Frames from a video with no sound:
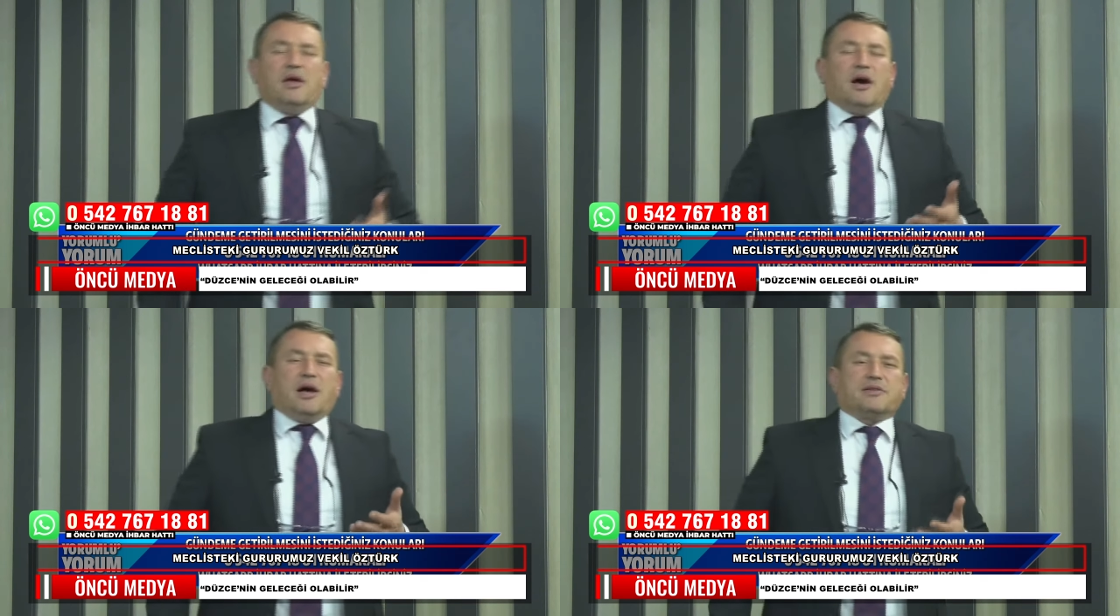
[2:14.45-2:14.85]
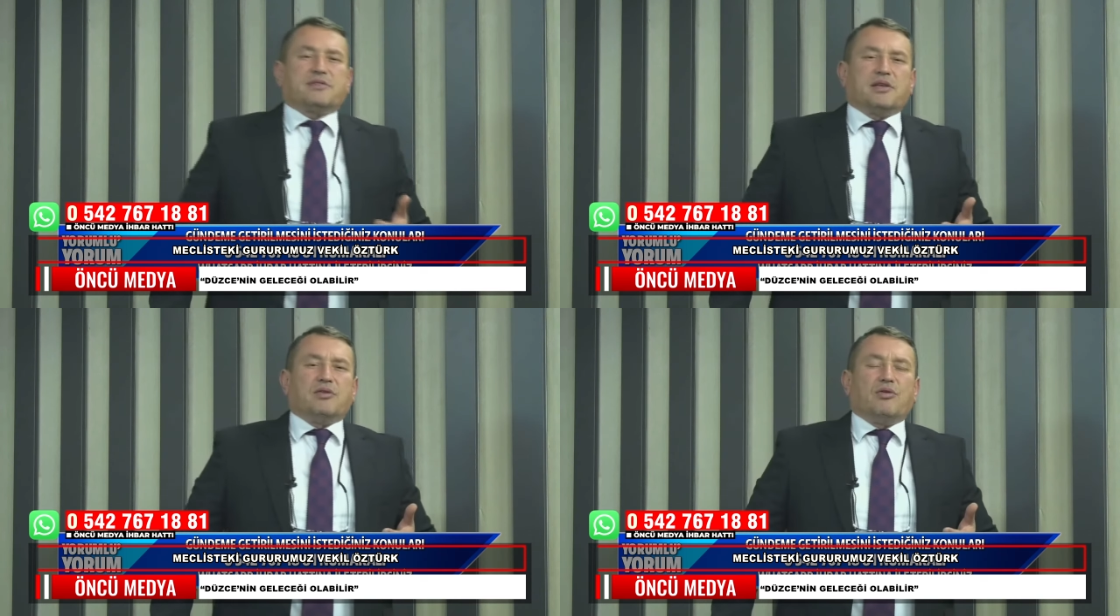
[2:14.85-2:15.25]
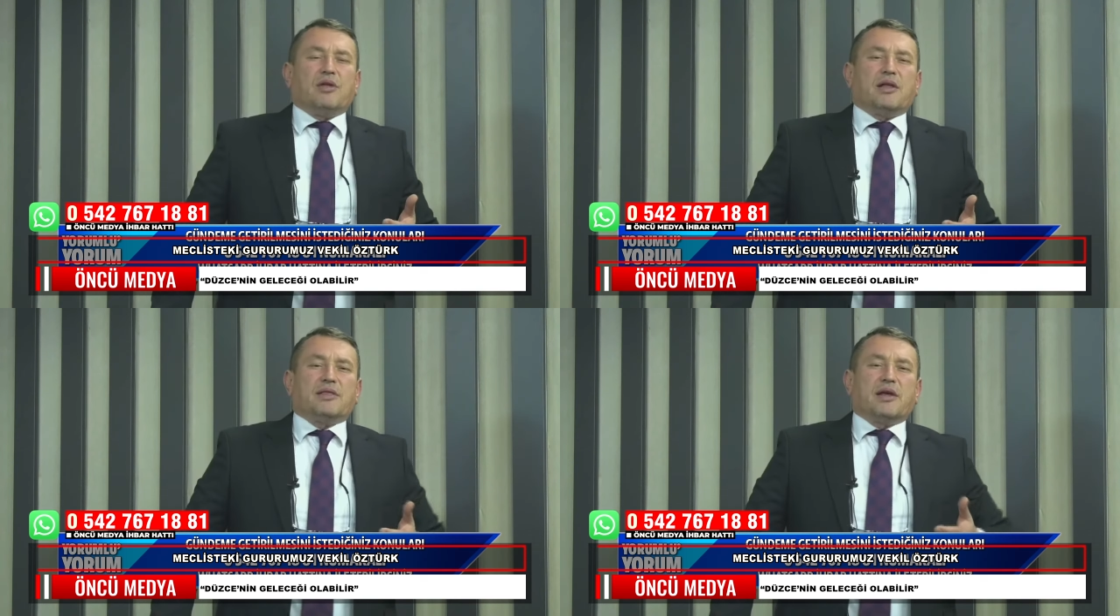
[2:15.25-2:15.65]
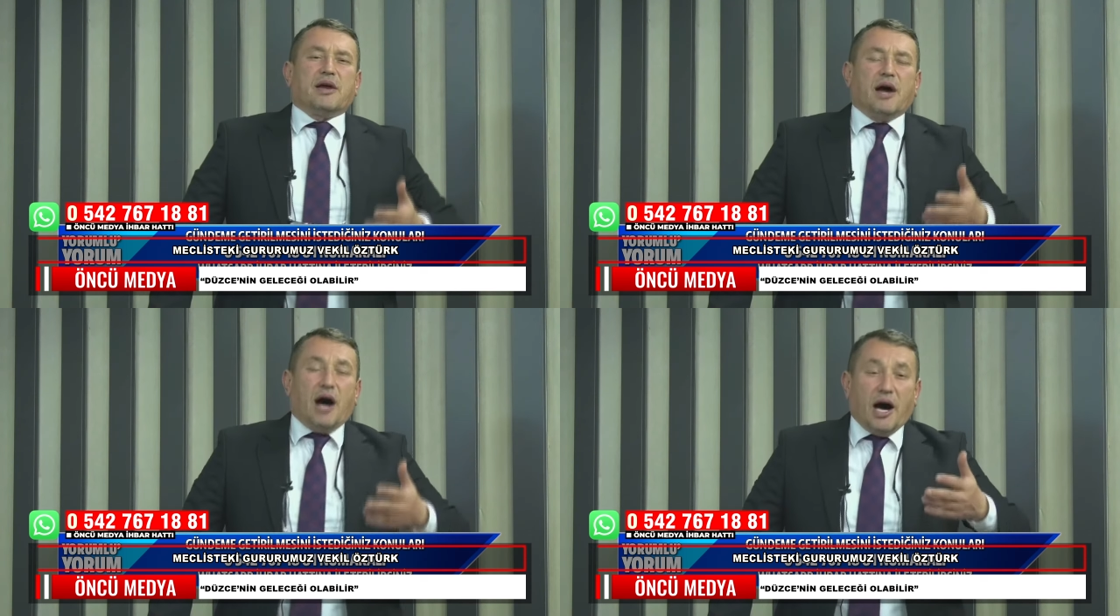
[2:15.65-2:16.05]
hastalığı
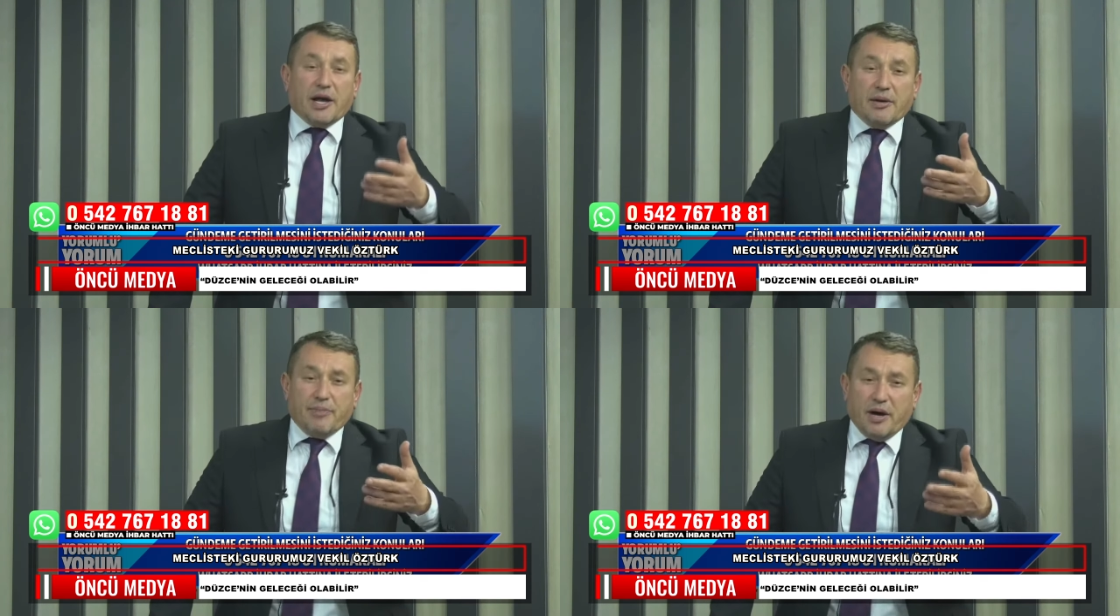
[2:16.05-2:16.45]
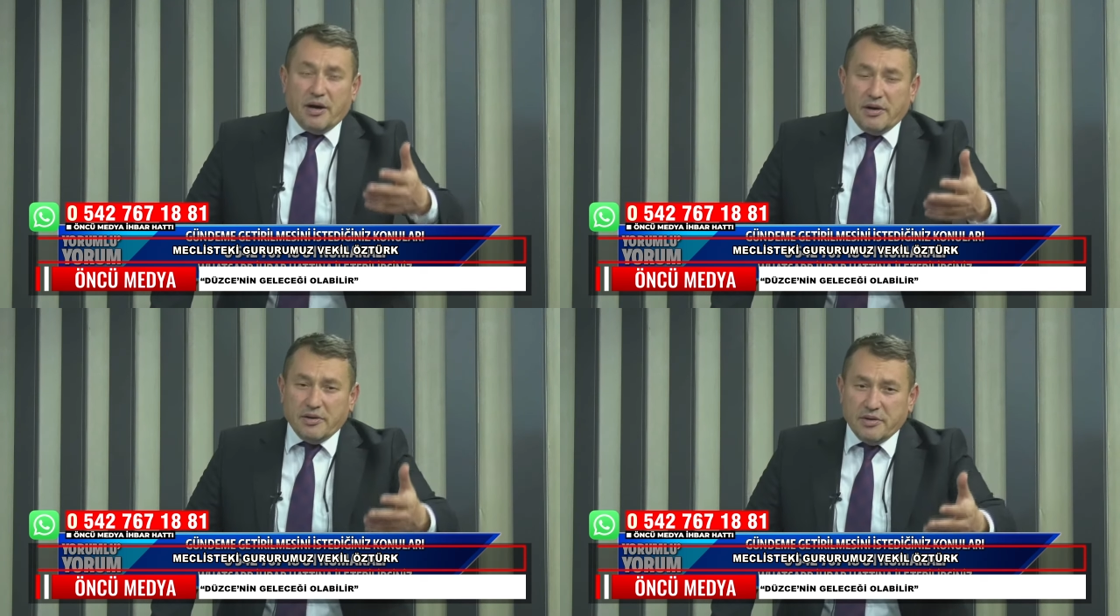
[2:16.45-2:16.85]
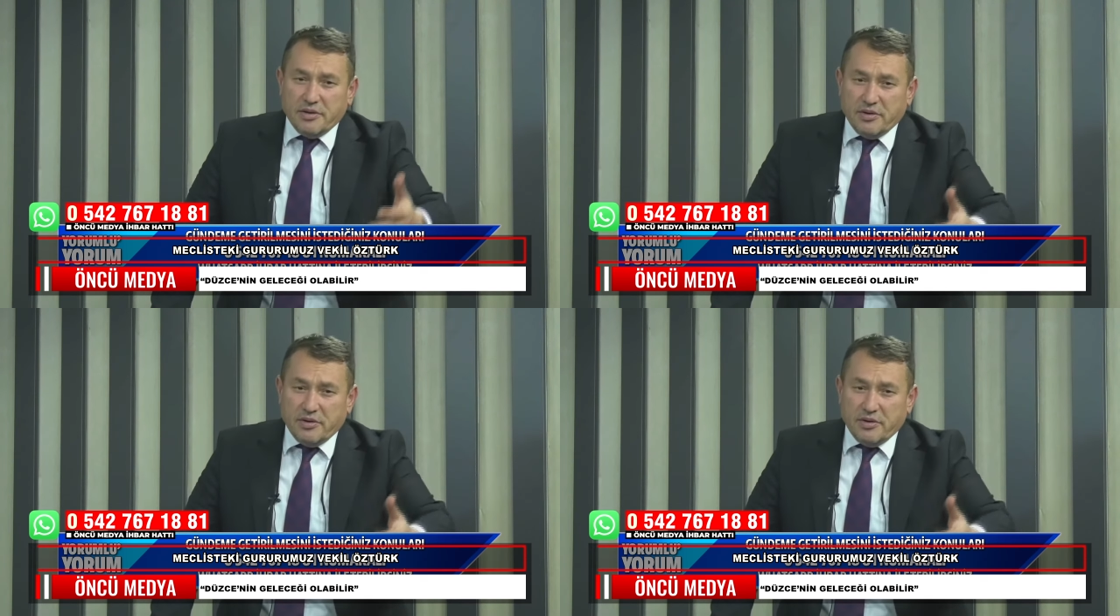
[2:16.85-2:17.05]
olanlara araba e,